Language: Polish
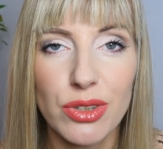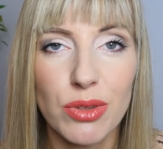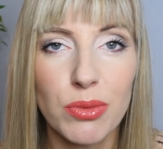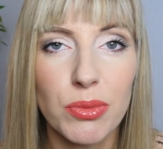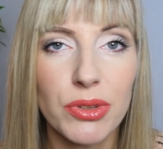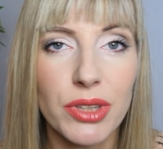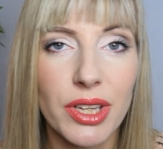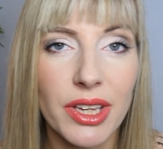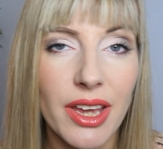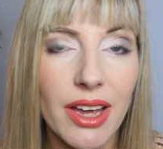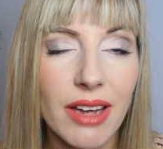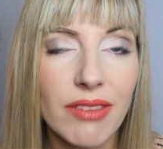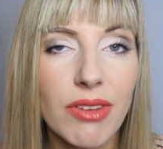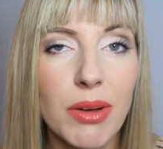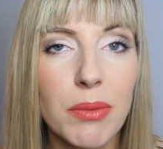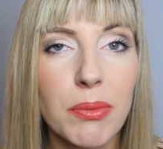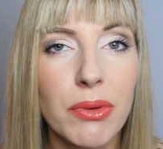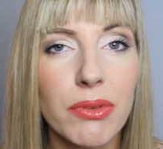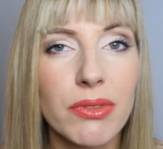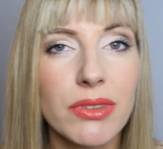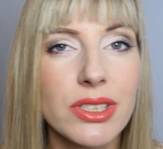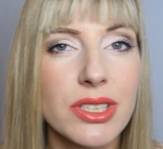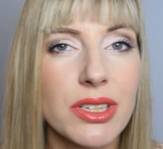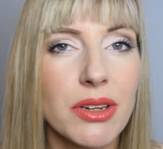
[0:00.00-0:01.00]
no bo tak jak Wam
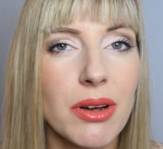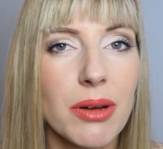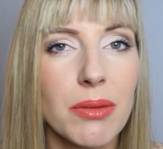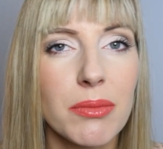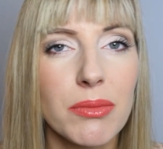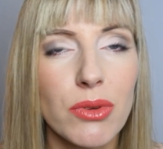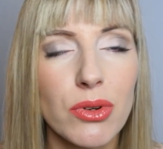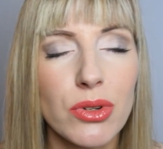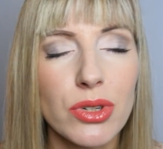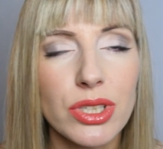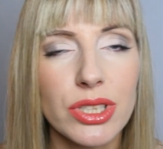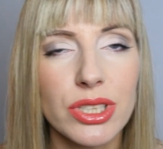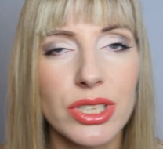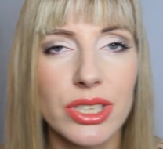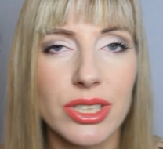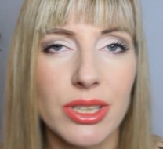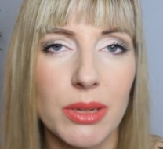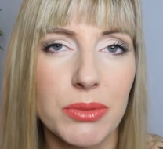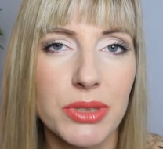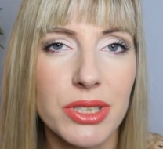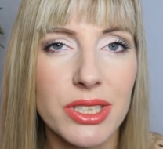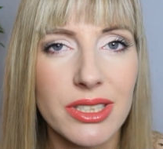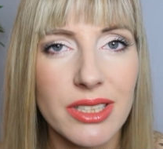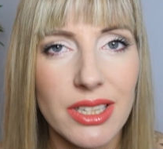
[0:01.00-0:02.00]
powiedziałam, może gdzieś
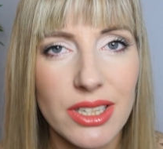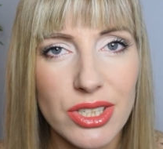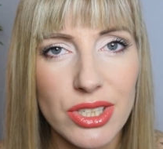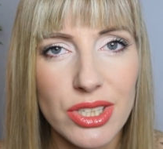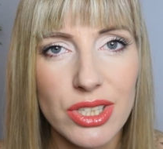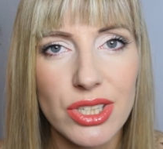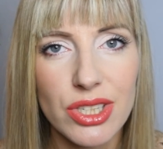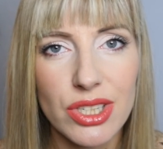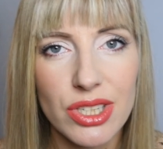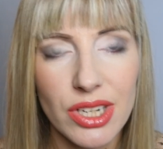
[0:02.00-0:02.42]
tam się zdarzyć,